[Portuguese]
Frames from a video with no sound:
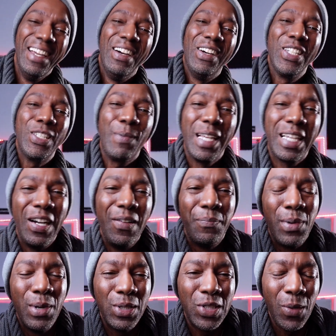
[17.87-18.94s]
Vou explicar
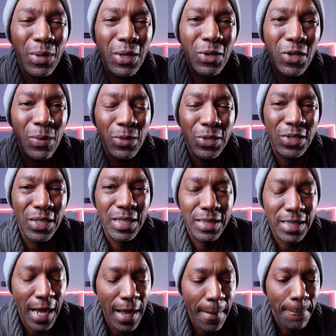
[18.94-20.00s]
um pouco sobre como
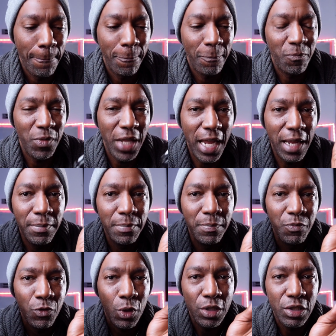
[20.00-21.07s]
utilizar, né?
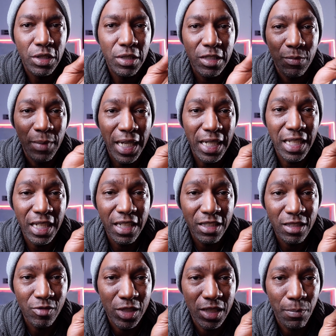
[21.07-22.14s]
Quais são as
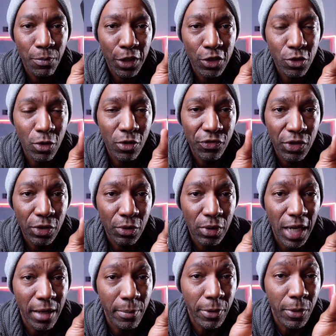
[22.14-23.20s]
maneiras que você pode
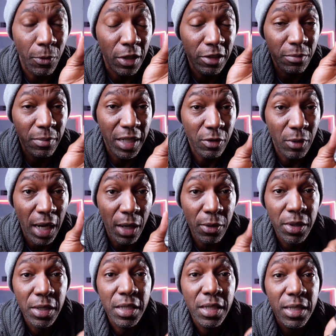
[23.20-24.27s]
configurar ele para o modo
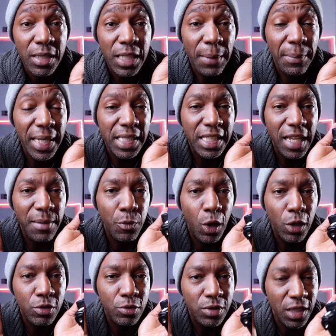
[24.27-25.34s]
manual também tem
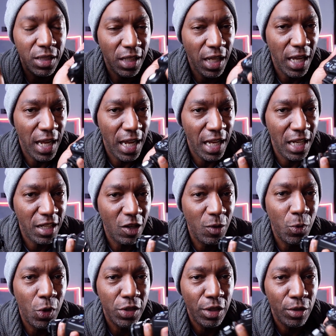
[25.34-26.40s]
modo TTL, que é
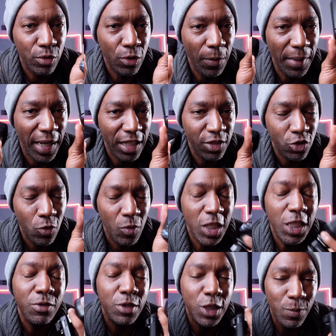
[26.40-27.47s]
o modo automático,
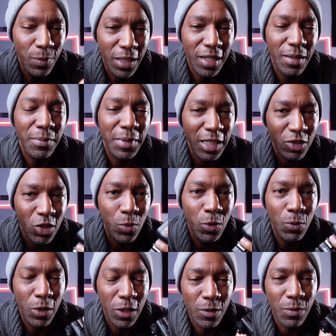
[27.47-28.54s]
mas eu vou explicar mais sobre
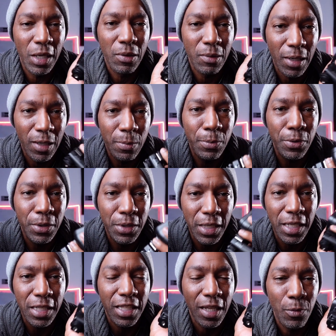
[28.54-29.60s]
o modo manual,
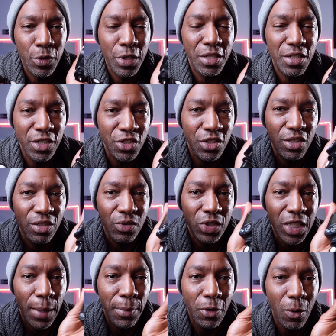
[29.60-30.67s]
porque tem muita gente que não
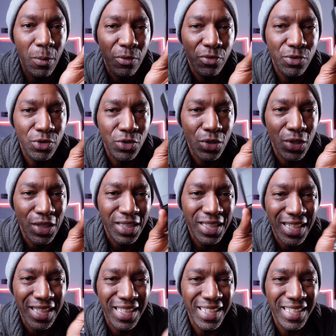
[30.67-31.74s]
sabe como funciona isso
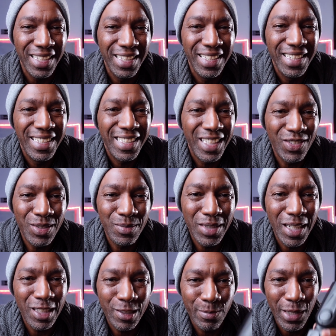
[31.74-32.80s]
aqui. Então vamos
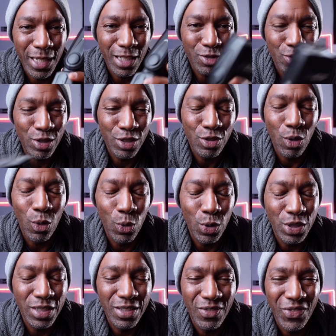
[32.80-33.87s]
dar as explicações
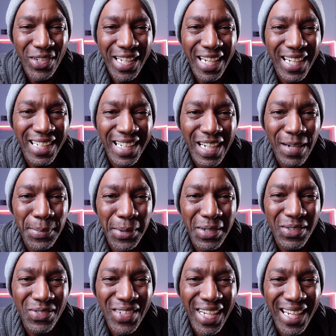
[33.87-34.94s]
hoje. Fica aí, daqui a
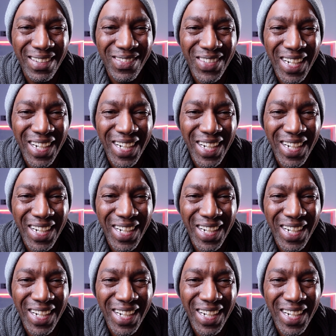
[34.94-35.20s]
pouco eu venho.